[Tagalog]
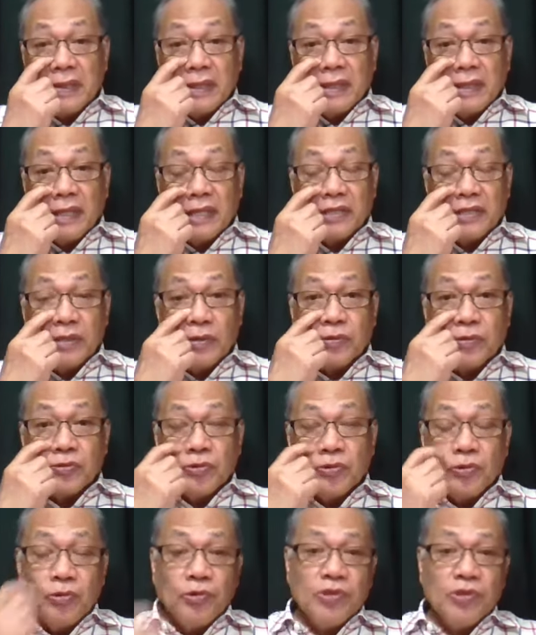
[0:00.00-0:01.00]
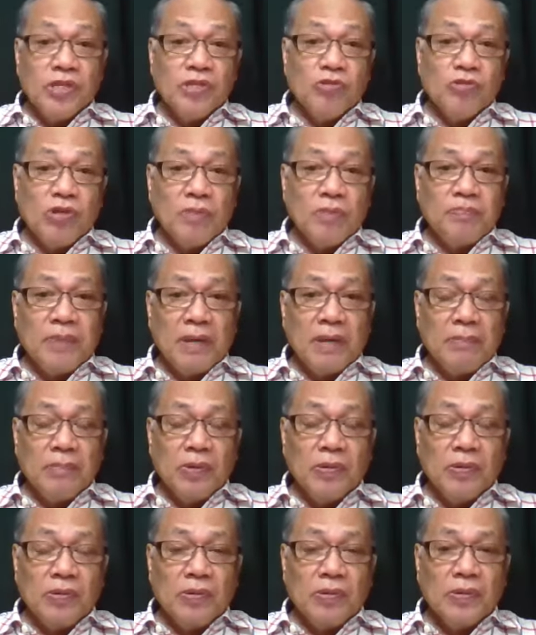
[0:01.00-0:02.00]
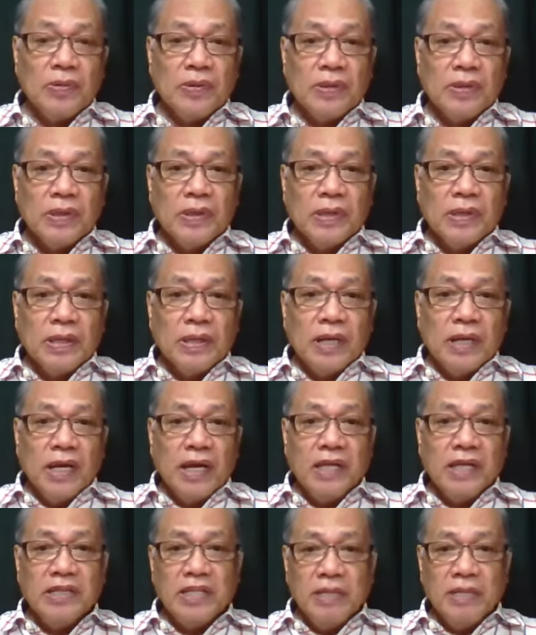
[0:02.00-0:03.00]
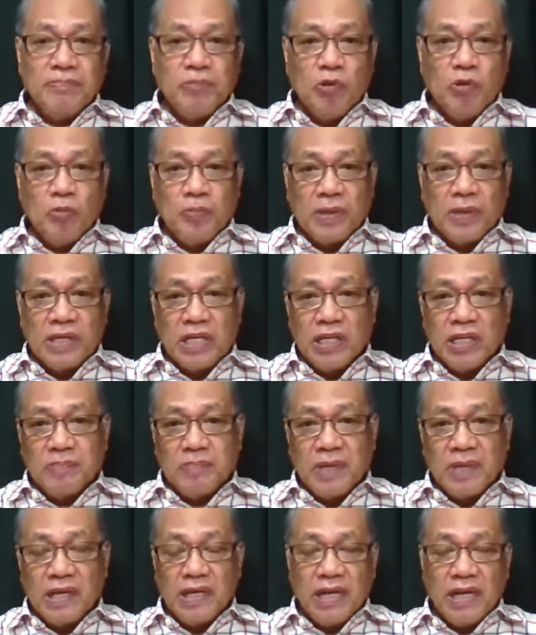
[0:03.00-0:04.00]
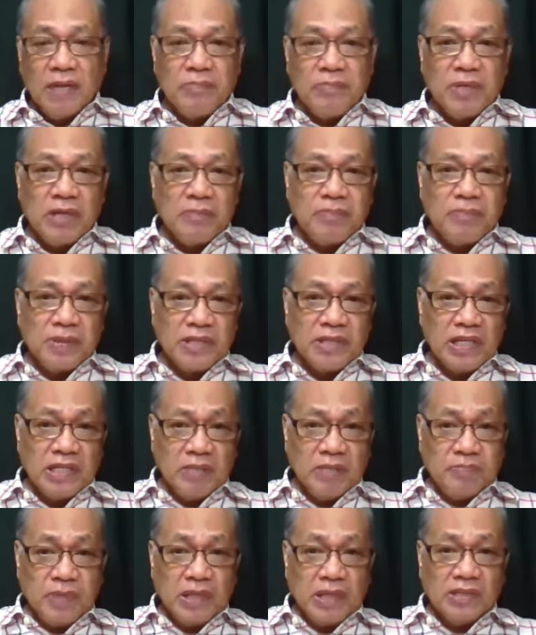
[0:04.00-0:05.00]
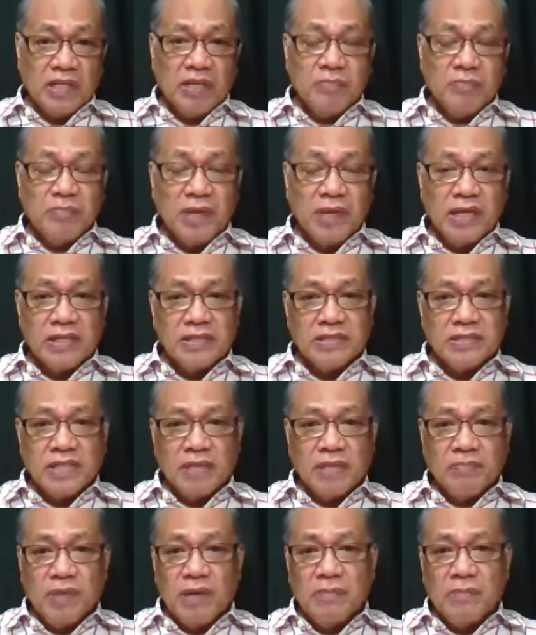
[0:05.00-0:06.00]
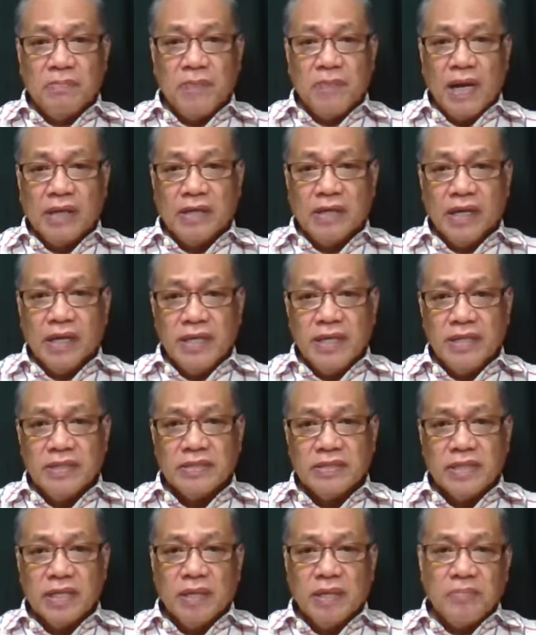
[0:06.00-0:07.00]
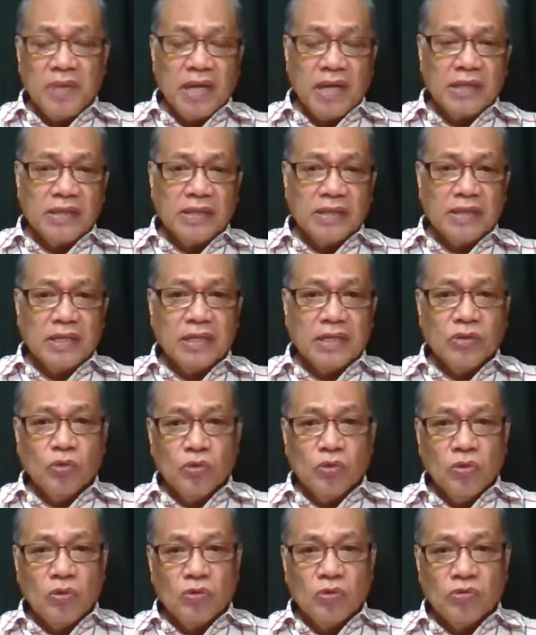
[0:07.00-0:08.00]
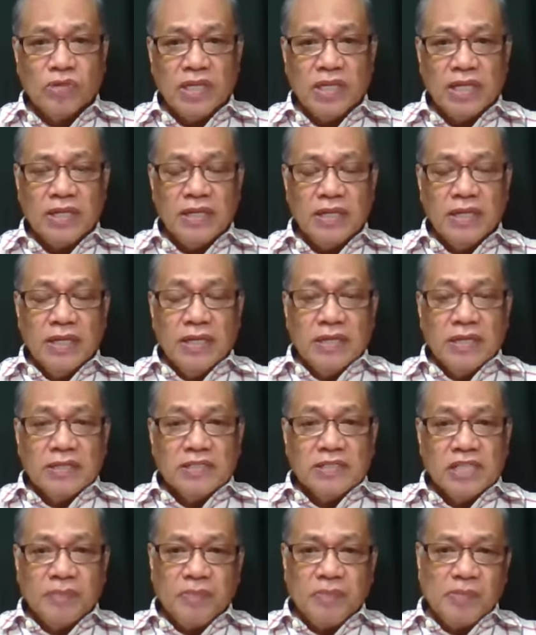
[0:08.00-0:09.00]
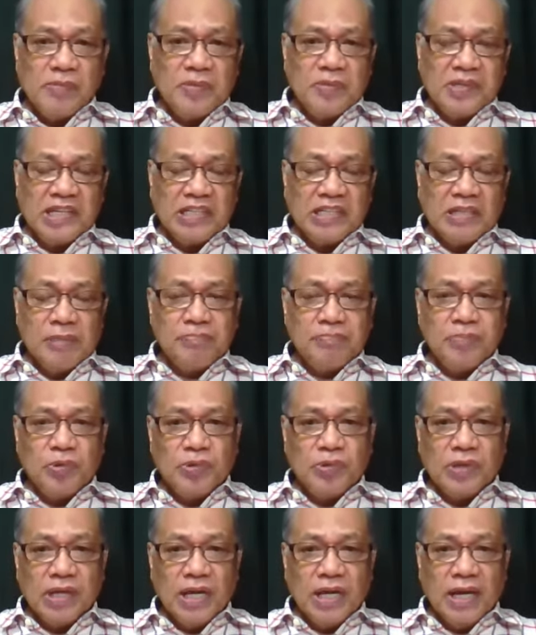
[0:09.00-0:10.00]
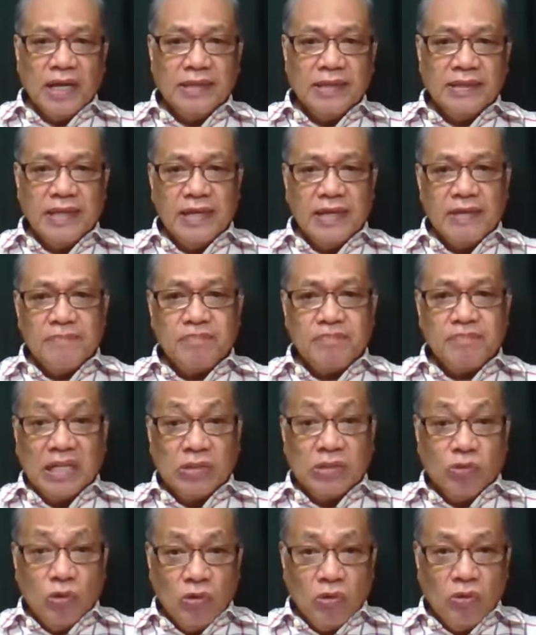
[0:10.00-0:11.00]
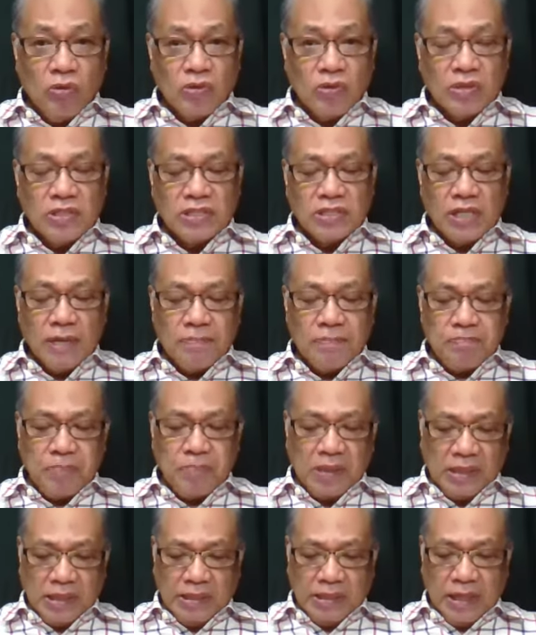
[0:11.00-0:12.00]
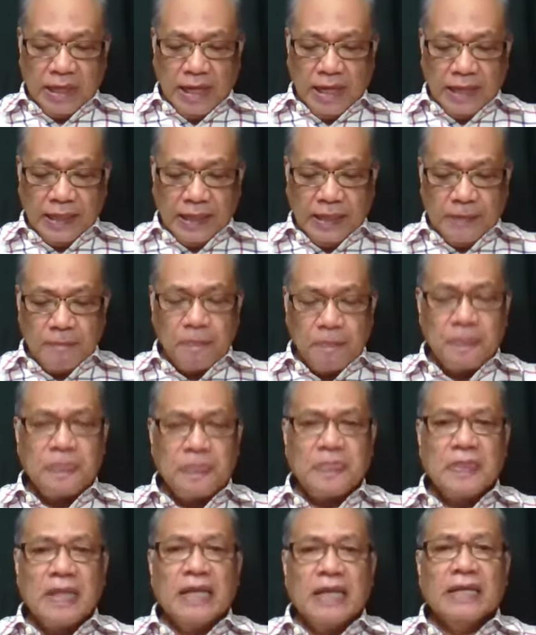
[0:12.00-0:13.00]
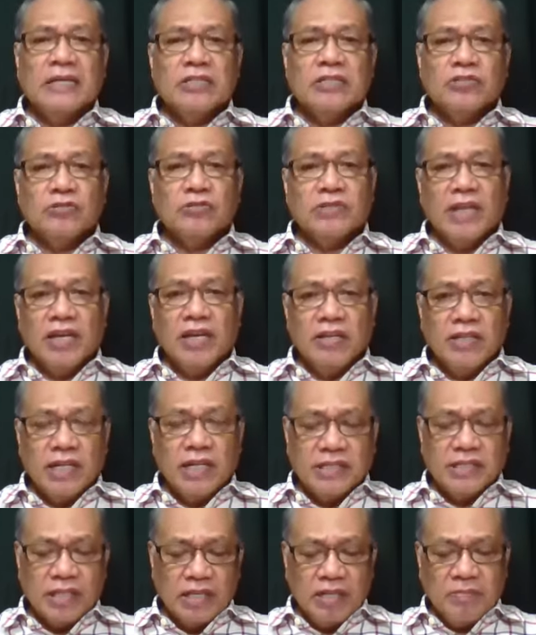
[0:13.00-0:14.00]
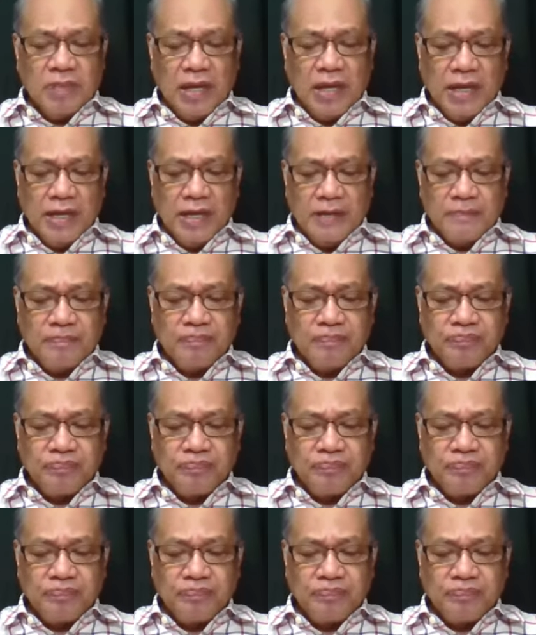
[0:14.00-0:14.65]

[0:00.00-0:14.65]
na tinutukoy dito ni Pablo ay hindi po pakikipaglaban, pakikipagdigma sa ibang bagay, sa laman at dugo, kundi sa pamagitan po ng ating pagdulog sa pananalangin. So tayo nasa digmaan.